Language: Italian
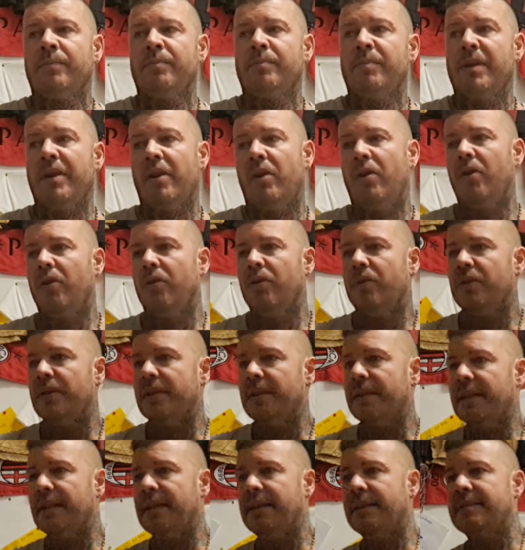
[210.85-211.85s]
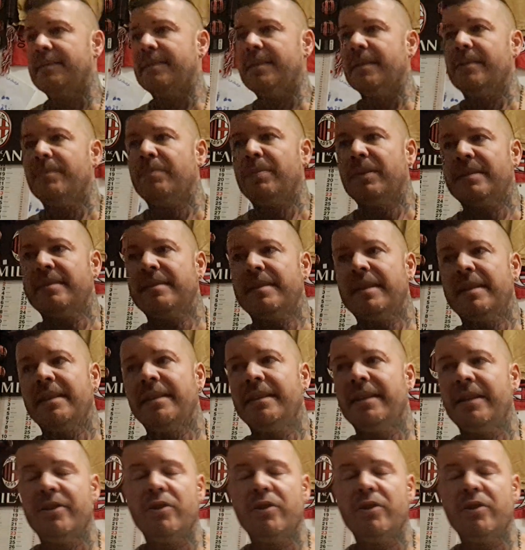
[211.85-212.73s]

però ragazzi passare da